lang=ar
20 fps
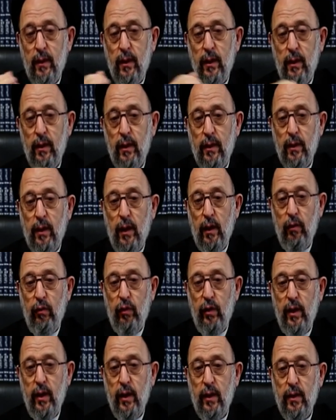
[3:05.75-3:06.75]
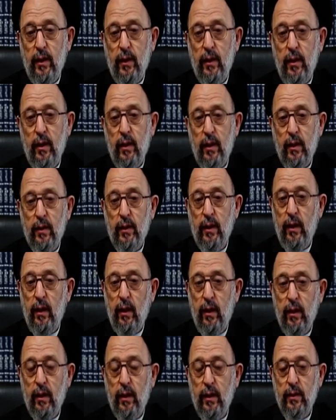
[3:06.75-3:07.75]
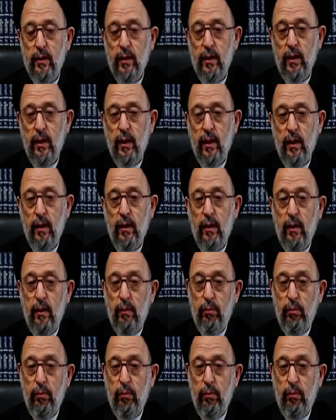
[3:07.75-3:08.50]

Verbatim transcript: بكيفية إدارة علاقتنا